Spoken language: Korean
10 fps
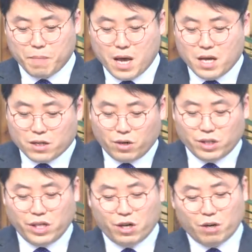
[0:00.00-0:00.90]

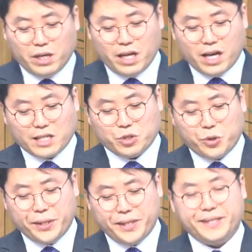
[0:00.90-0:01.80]
그러니 여러분이 가지고
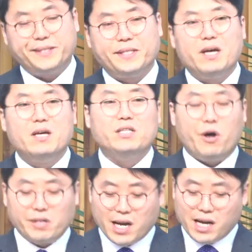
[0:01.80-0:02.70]
있는
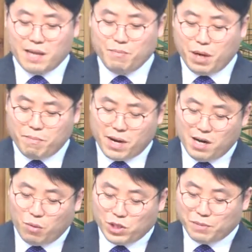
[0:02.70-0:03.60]
연약한 면만을
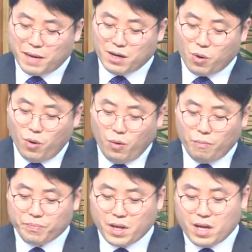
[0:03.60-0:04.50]
보지
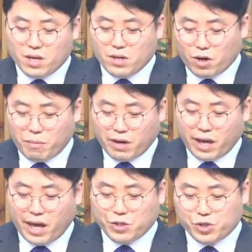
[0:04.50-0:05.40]
말고
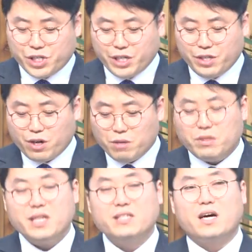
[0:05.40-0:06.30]
여러분에게 주신
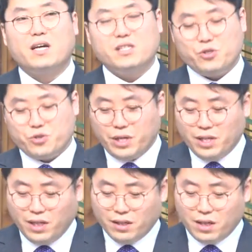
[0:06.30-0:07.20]
여러분이 잘하실 수
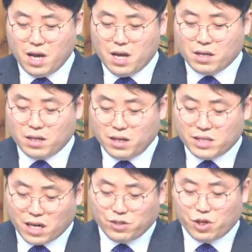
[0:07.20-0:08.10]
있는 그
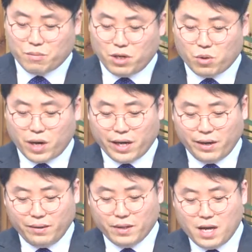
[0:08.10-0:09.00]
장점을
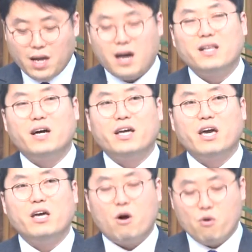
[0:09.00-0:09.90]
통하여
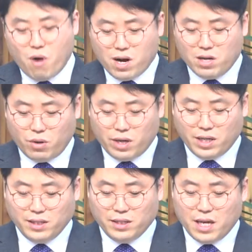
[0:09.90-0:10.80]
하나님께 영광을
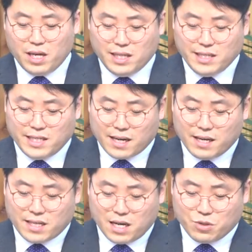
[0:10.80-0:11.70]
돌리는 인생을
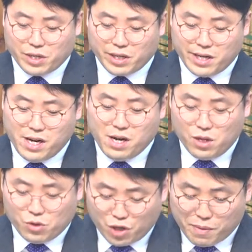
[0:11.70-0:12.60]
살 수 있기를
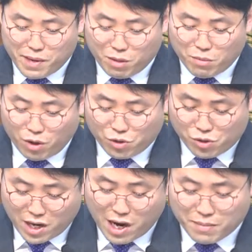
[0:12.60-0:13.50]
주님의 이름으로
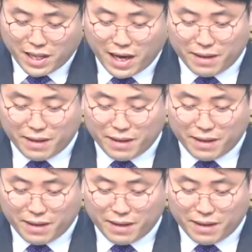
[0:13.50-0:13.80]
축원합니다.